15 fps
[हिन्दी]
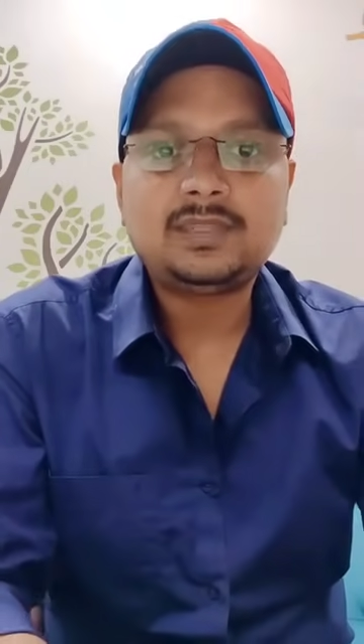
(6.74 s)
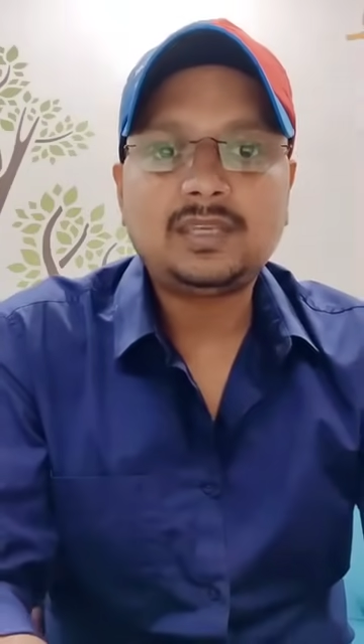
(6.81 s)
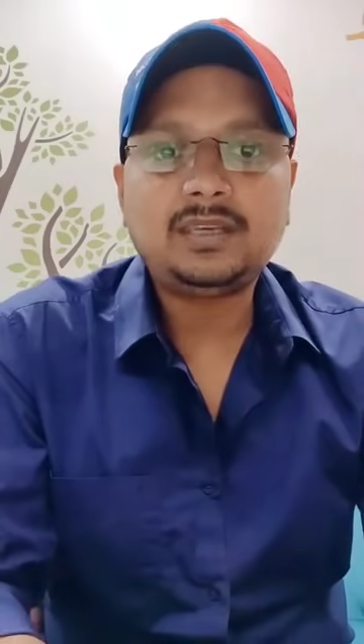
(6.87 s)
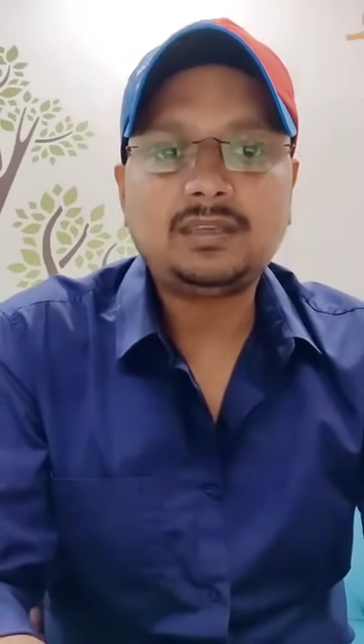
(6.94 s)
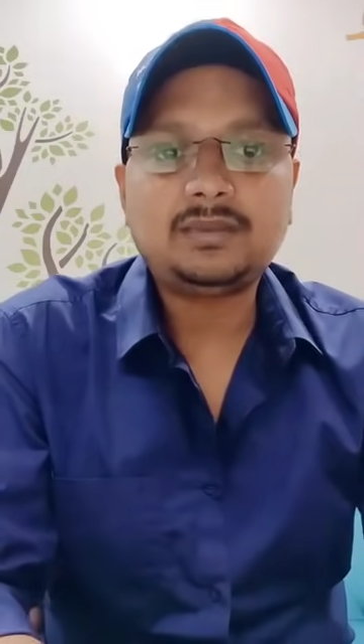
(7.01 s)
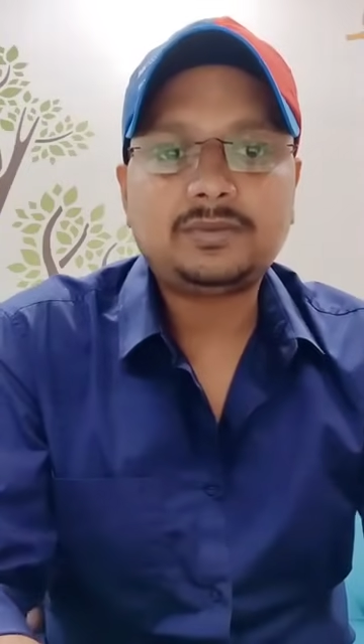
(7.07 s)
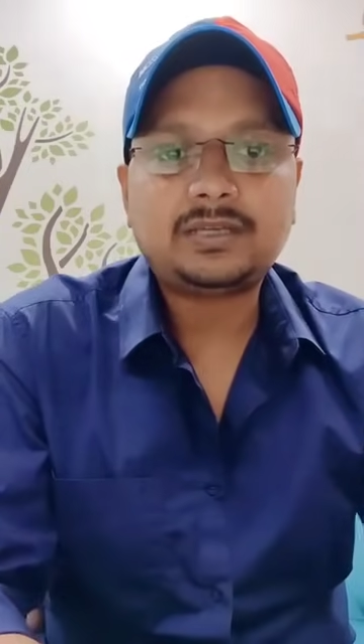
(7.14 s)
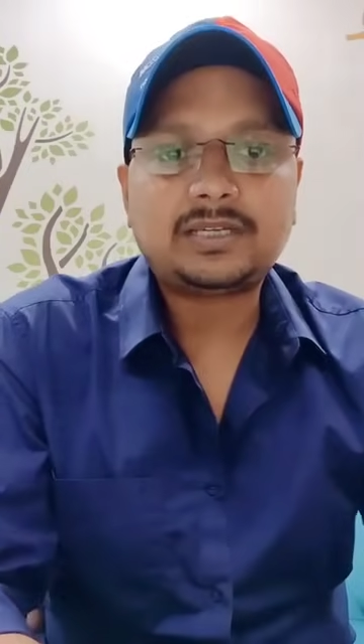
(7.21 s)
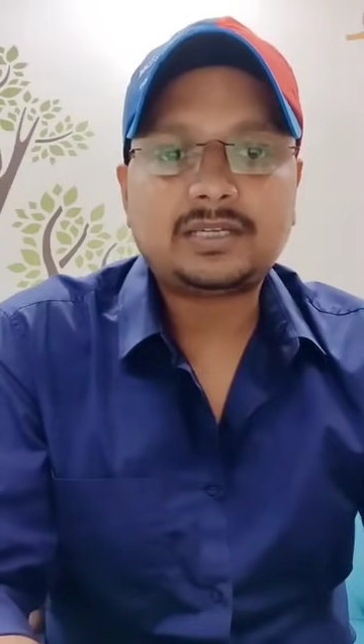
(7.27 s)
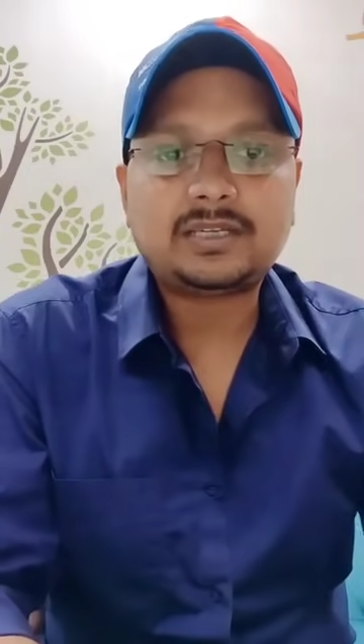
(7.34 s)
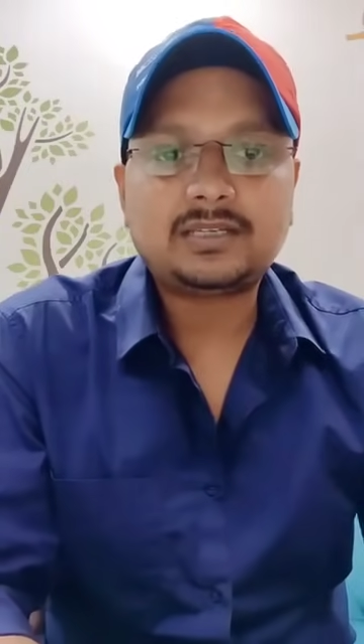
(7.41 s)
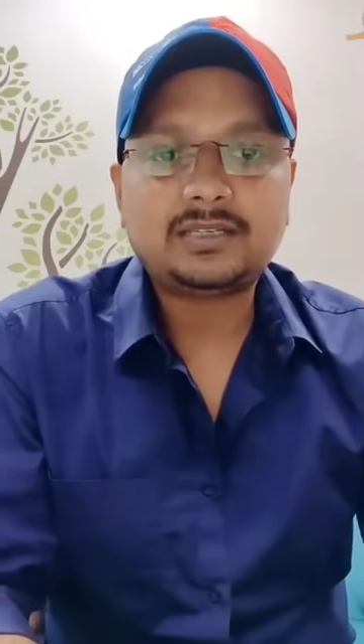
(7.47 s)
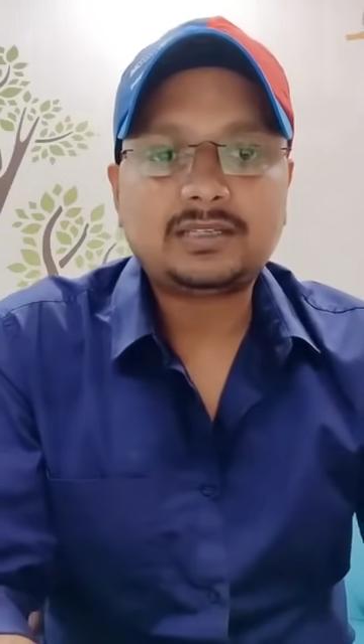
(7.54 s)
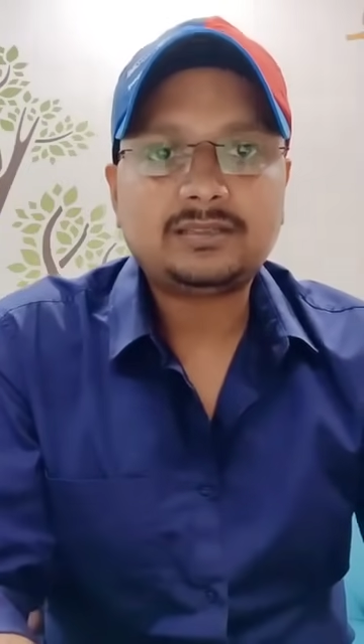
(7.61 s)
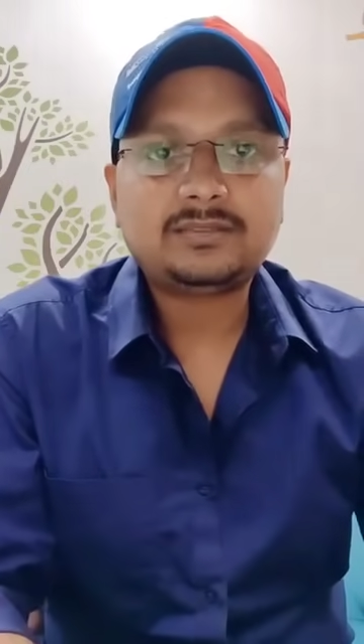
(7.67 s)
नहीं नहीं अभी
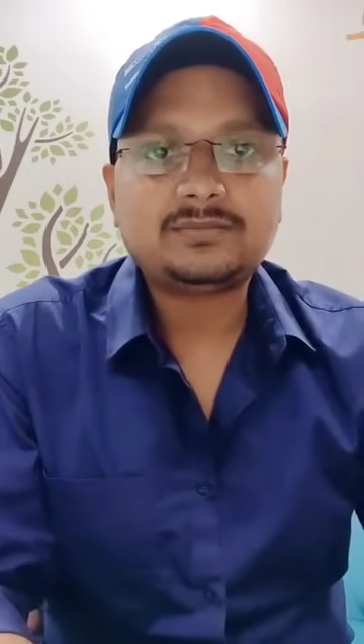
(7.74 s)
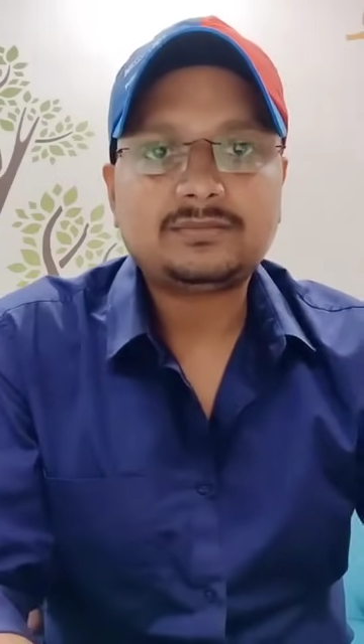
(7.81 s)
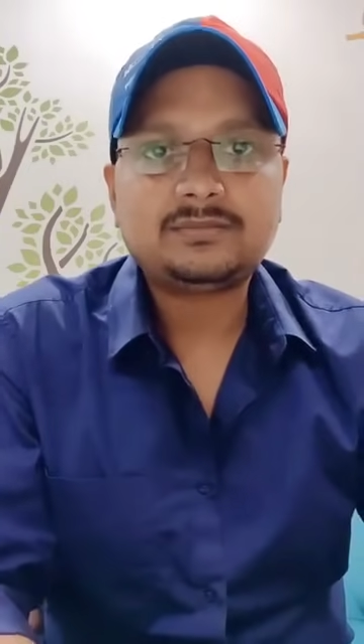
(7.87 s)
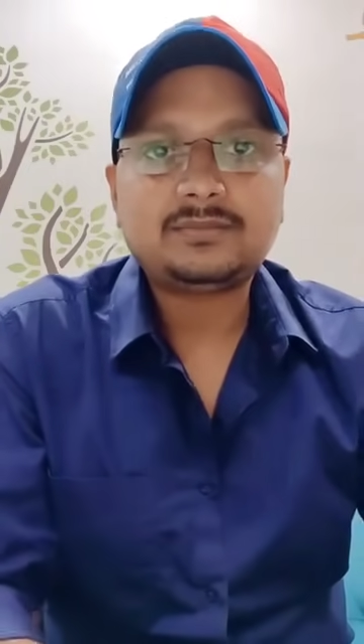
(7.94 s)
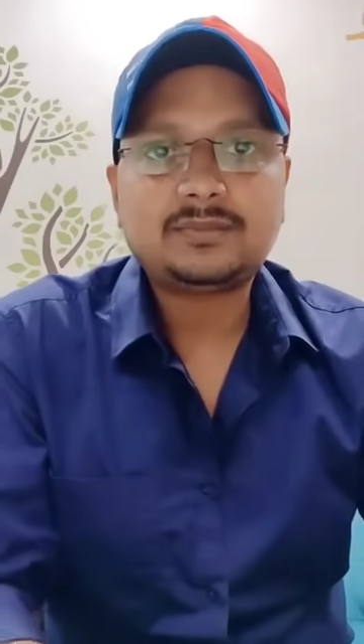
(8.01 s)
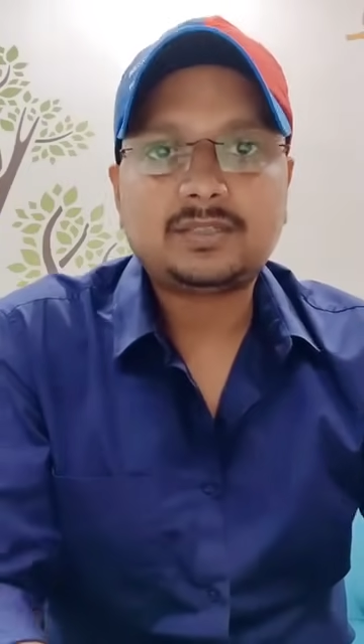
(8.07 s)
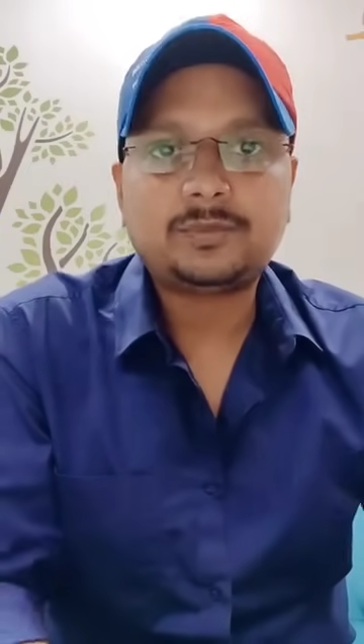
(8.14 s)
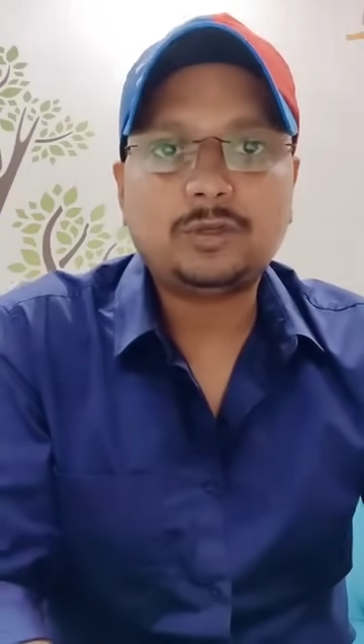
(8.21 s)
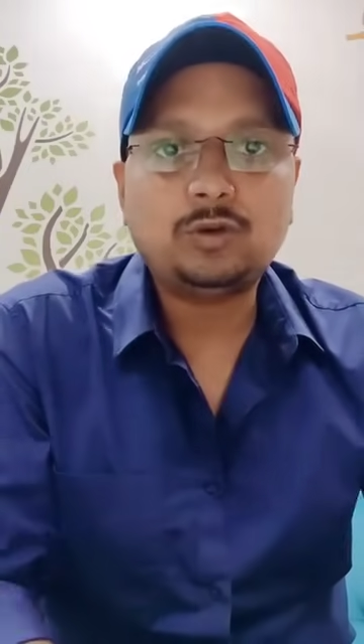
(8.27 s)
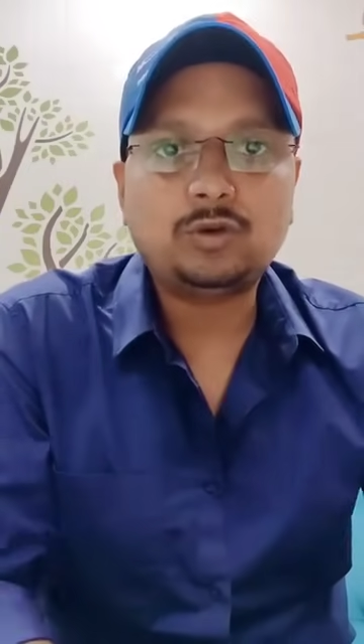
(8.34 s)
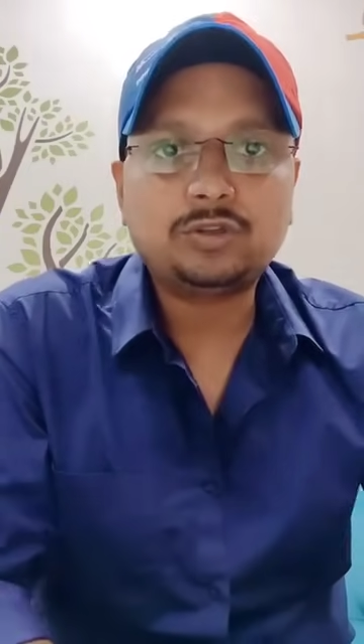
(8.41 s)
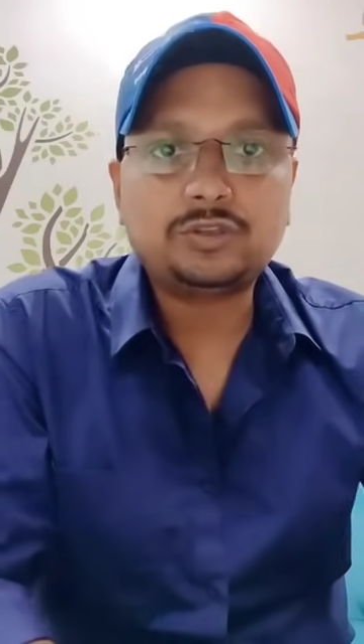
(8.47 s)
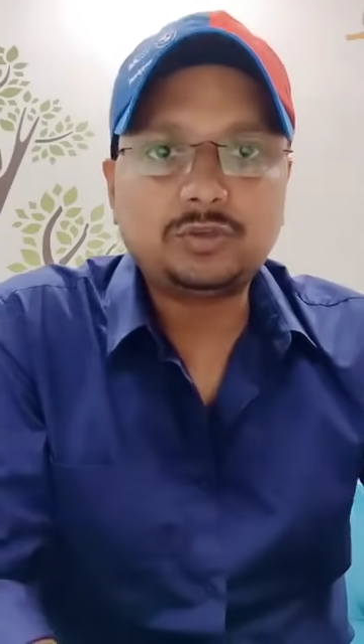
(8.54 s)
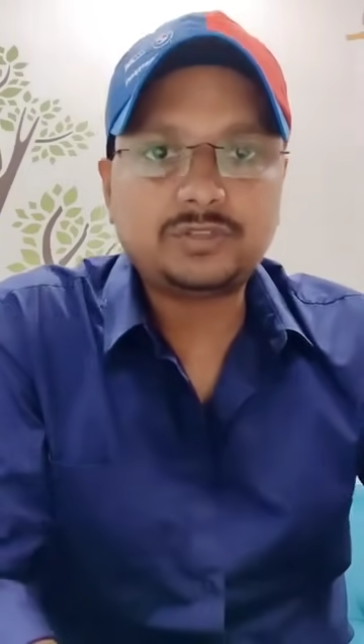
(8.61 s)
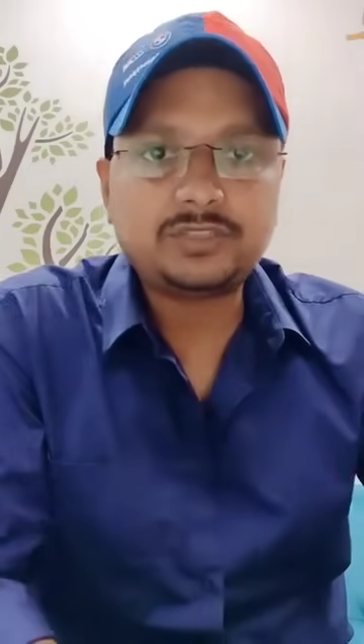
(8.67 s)
गाना नहीं अभी
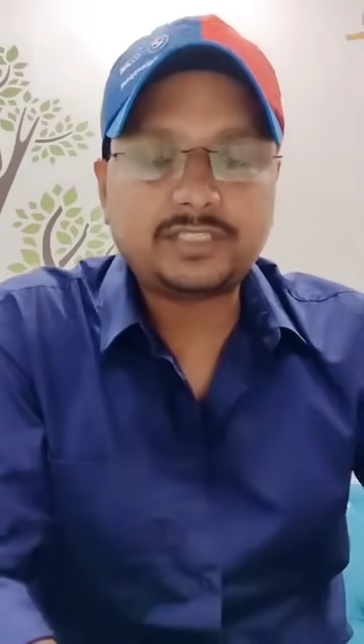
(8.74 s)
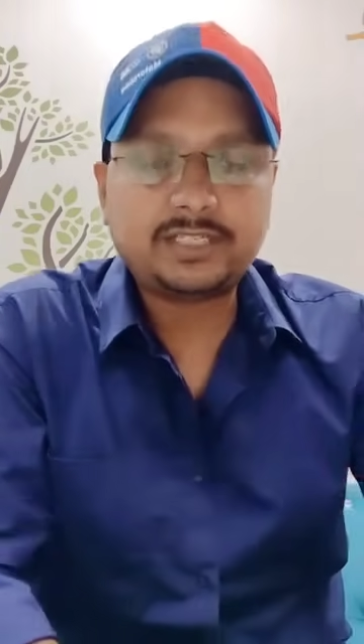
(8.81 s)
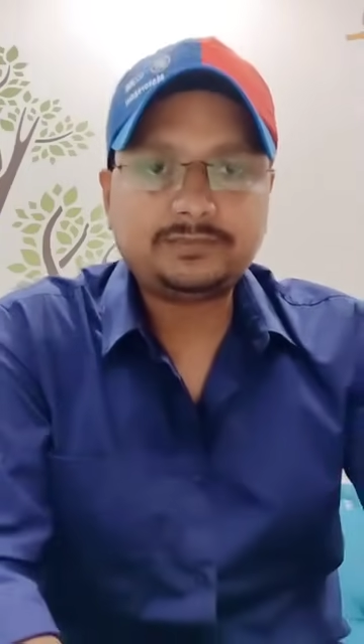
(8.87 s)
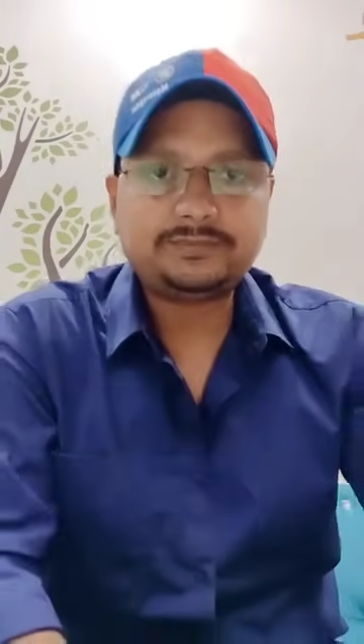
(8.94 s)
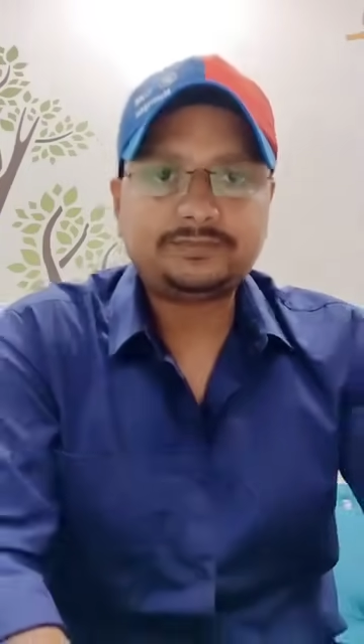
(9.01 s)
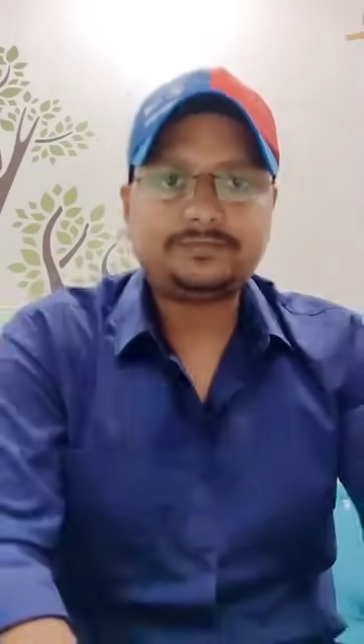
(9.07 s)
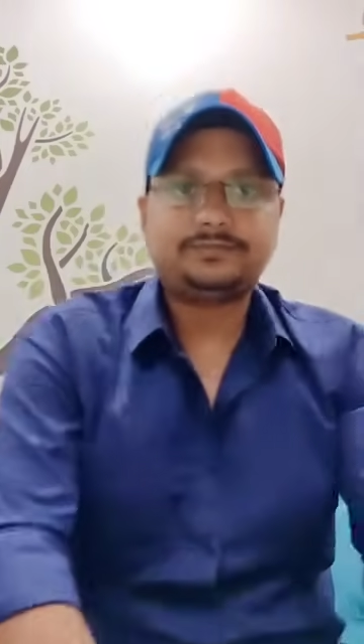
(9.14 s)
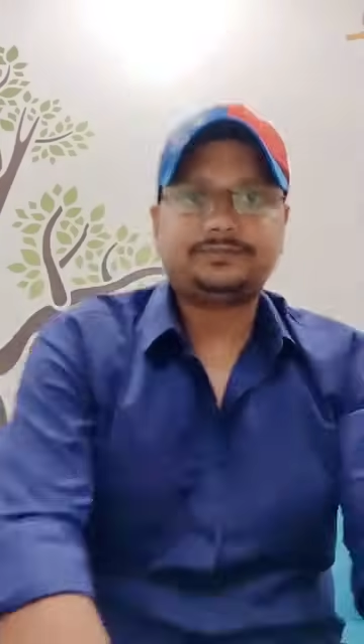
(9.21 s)
लोग जुड़ जाए